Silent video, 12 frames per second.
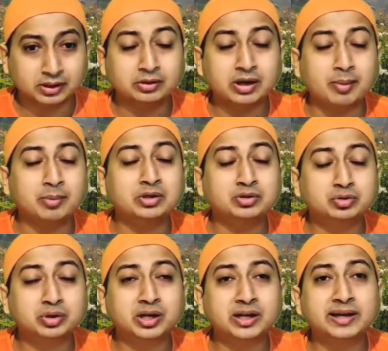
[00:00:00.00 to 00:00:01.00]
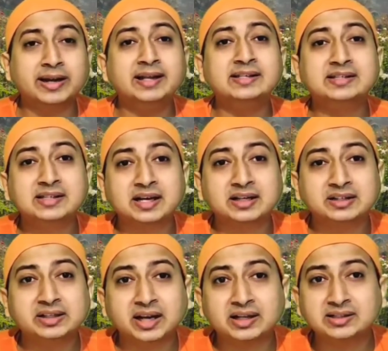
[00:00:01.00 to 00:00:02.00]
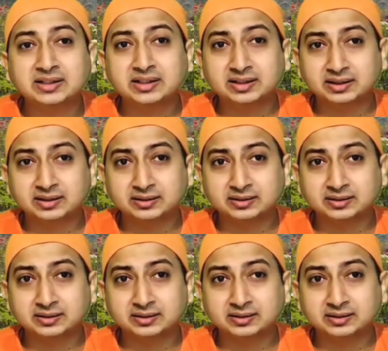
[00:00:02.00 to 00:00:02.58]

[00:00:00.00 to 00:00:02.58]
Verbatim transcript: কিন্তু আমি চোখে লেন্সটা কিসের আছে